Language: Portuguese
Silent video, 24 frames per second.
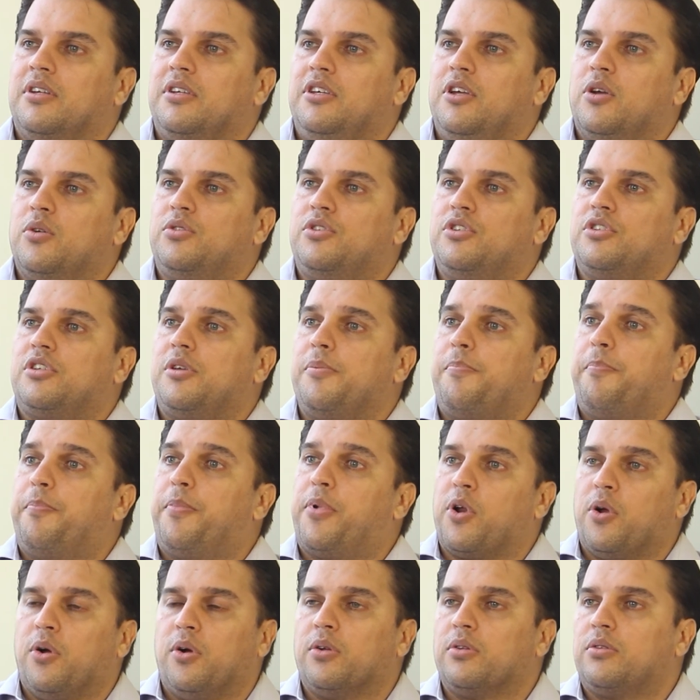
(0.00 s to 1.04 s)
E eu disse:
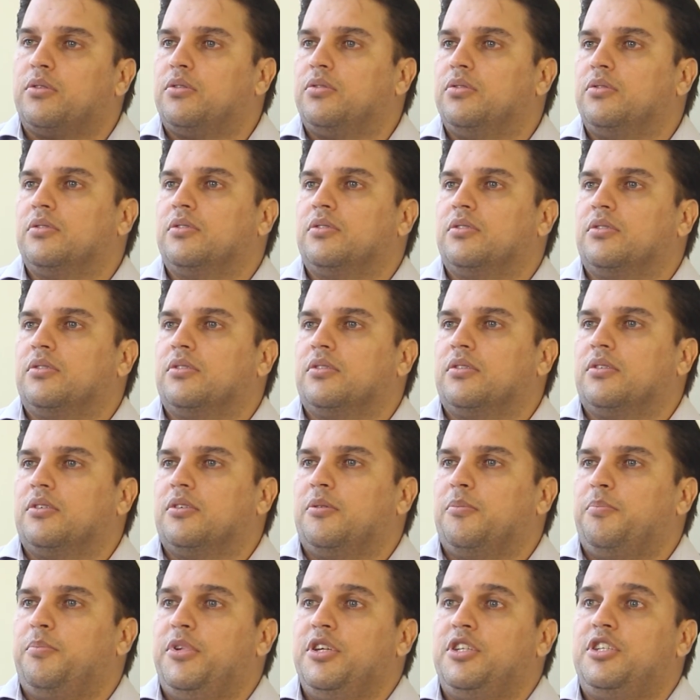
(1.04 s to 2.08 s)
Pronto,
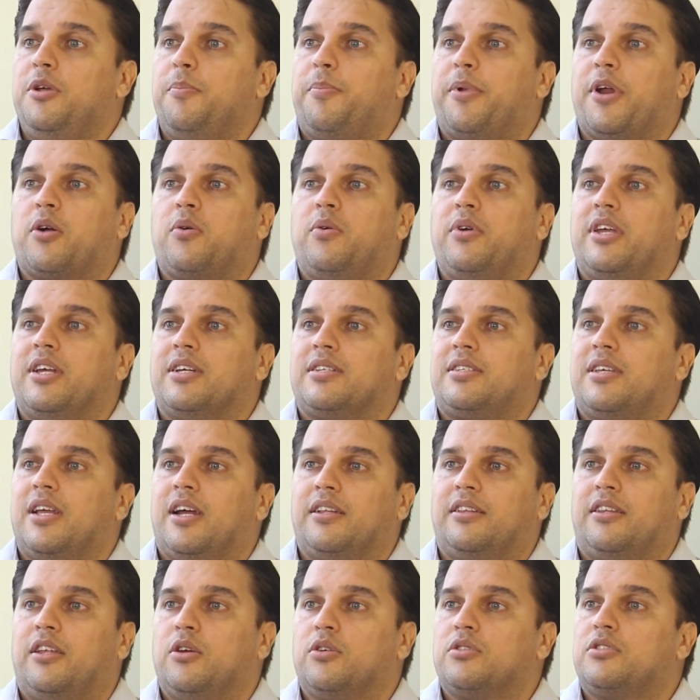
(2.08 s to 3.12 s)
pedi para conhecer a
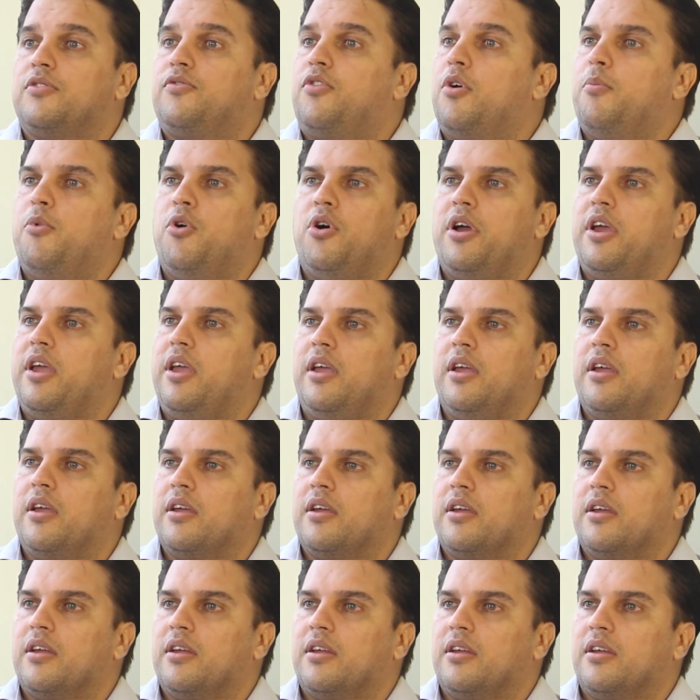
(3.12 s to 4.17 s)
Deus e vou morrer.
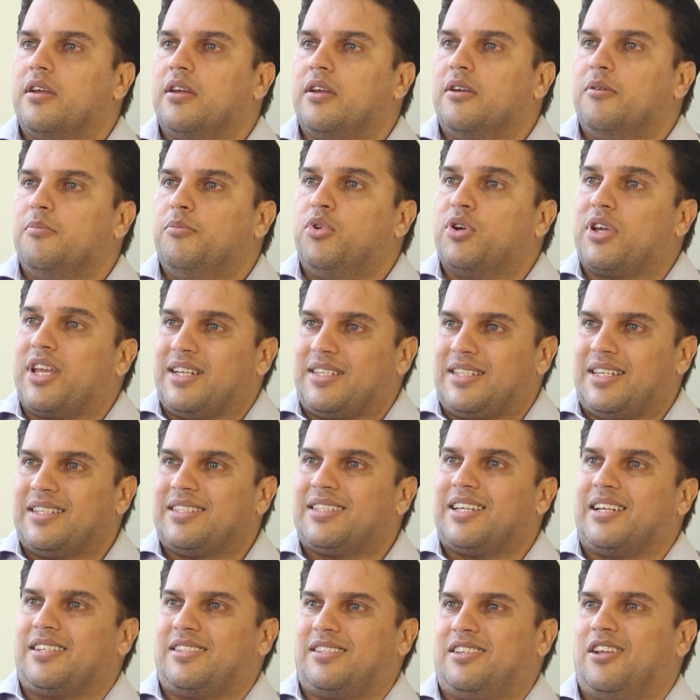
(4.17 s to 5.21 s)
Porque a
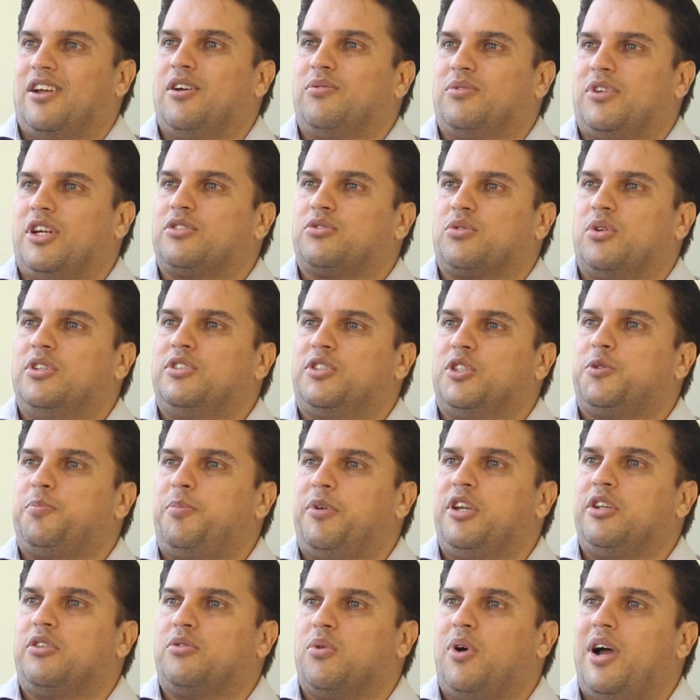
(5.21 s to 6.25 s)
sensação das coisas
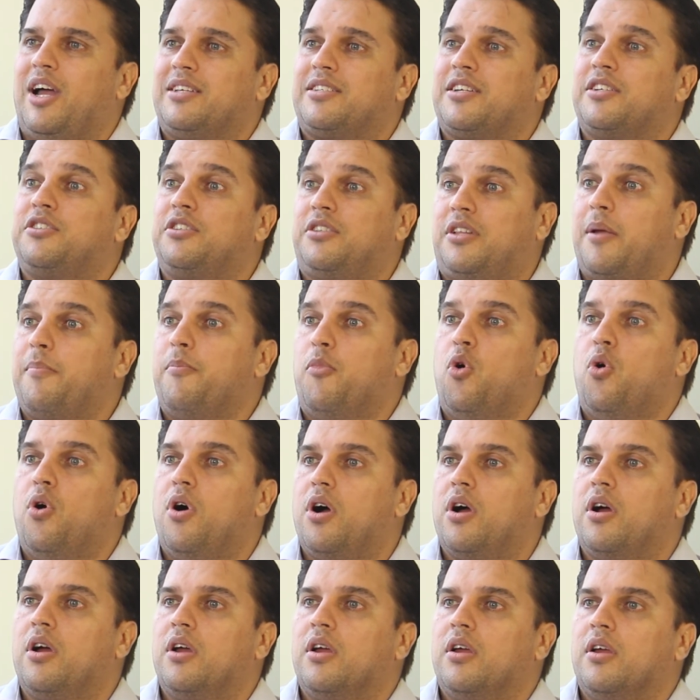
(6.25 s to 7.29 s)
espirituais é de
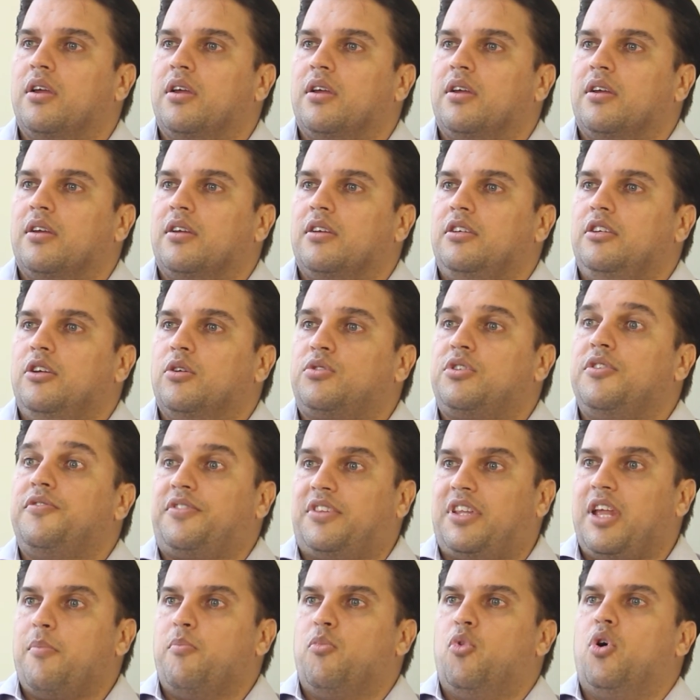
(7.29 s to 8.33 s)
temor. E eu tive
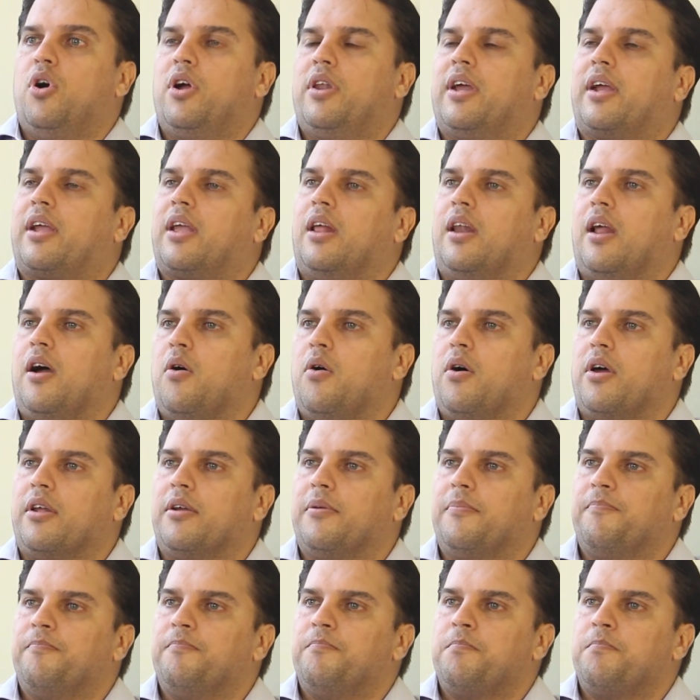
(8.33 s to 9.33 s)
temor naquela hora.